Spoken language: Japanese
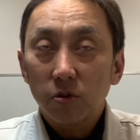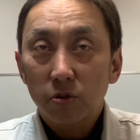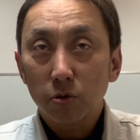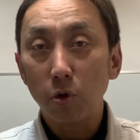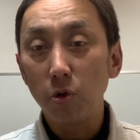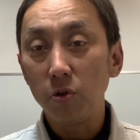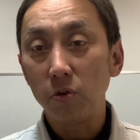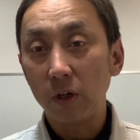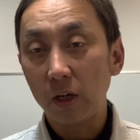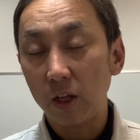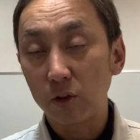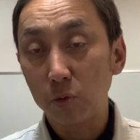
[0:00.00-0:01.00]
すごいの
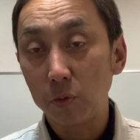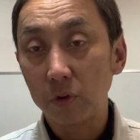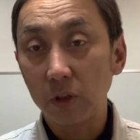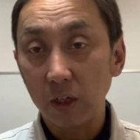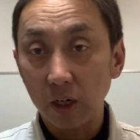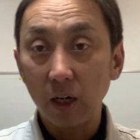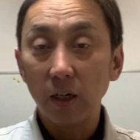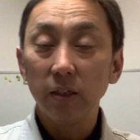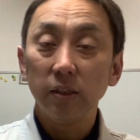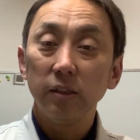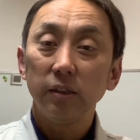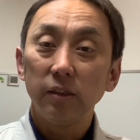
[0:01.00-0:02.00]
かなと思ったら、
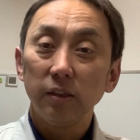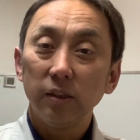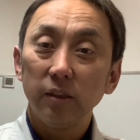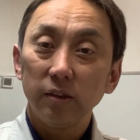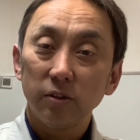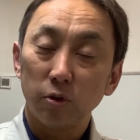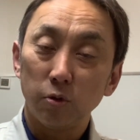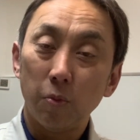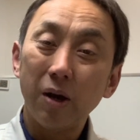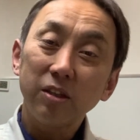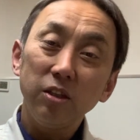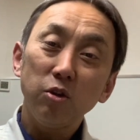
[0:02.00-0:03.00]
その
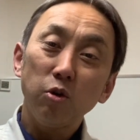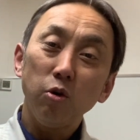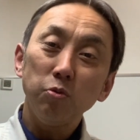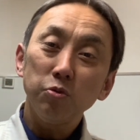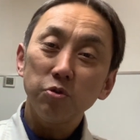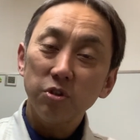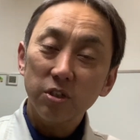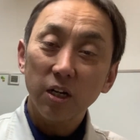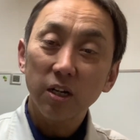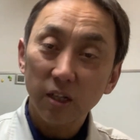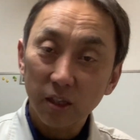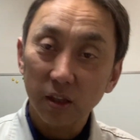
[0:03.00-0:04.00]
巻き込む
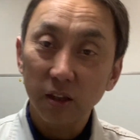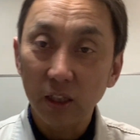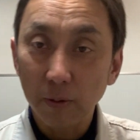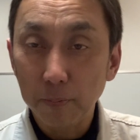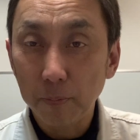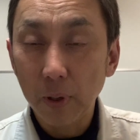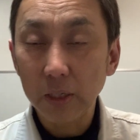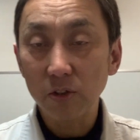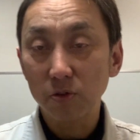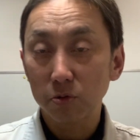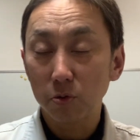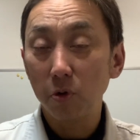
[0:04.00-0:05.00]
力ってやっぱり
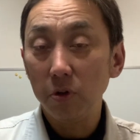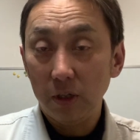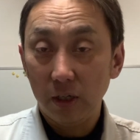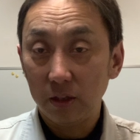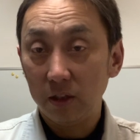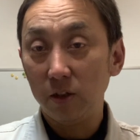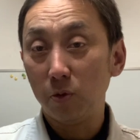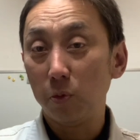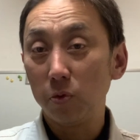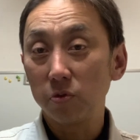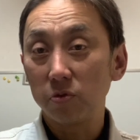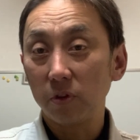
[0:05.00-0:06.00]
すごいなって
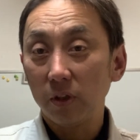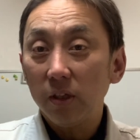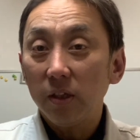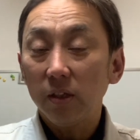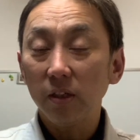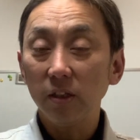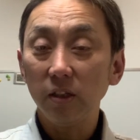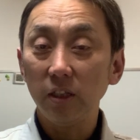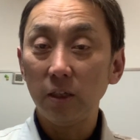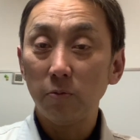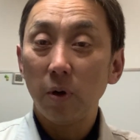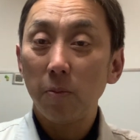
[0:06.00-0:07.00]
思うんですよね。
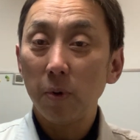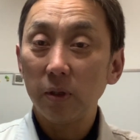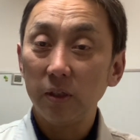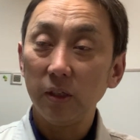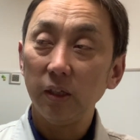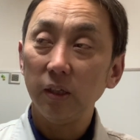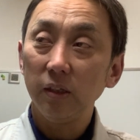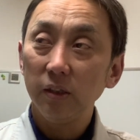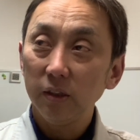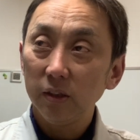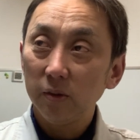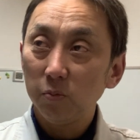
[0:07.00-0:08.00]
今まで
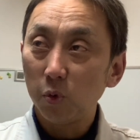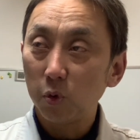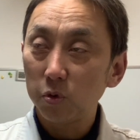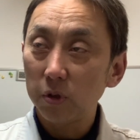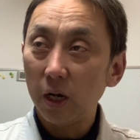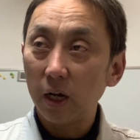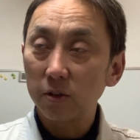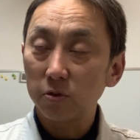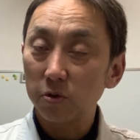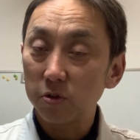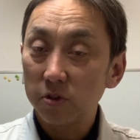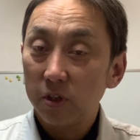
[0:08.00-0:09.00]
僕なんかそ
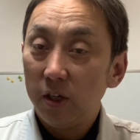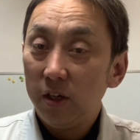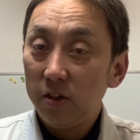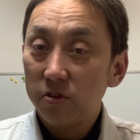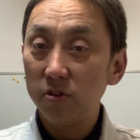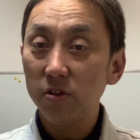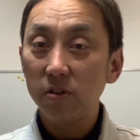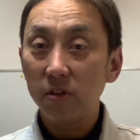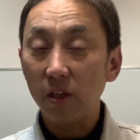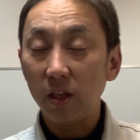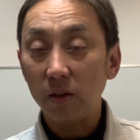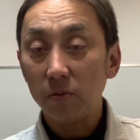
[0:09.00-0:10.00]
の政治っ
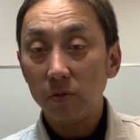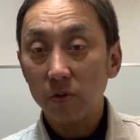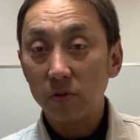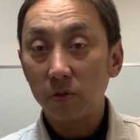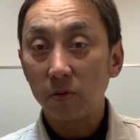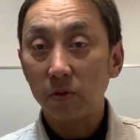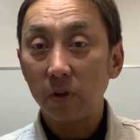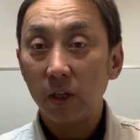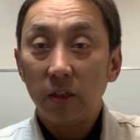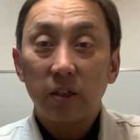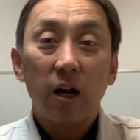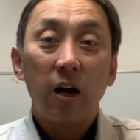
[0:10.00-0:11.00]
てそんな
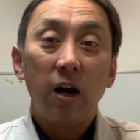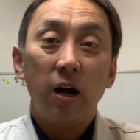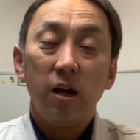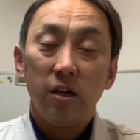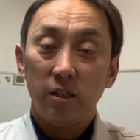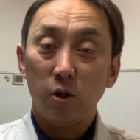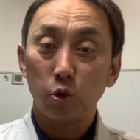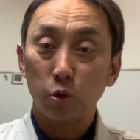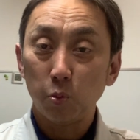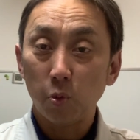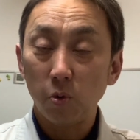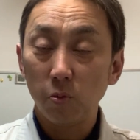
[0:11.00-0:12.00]
に考えたこと
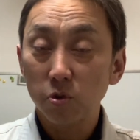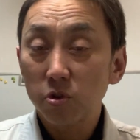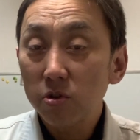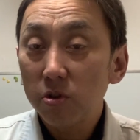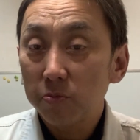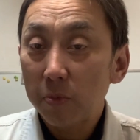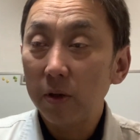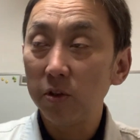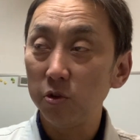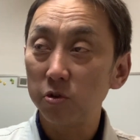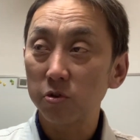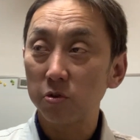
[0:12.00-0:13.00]
も、もちろんまあ
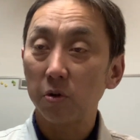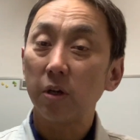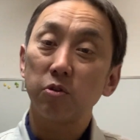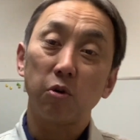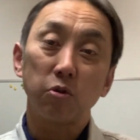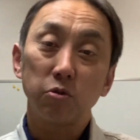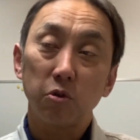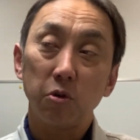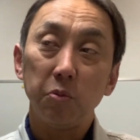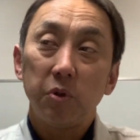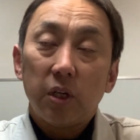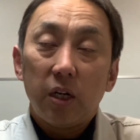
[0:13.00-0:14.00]
ニュースとかちょこちょこ
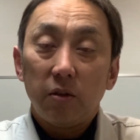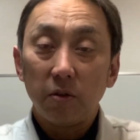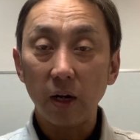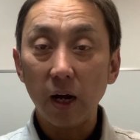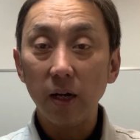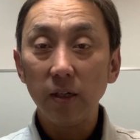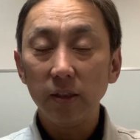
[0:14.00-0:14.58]
見たりとか、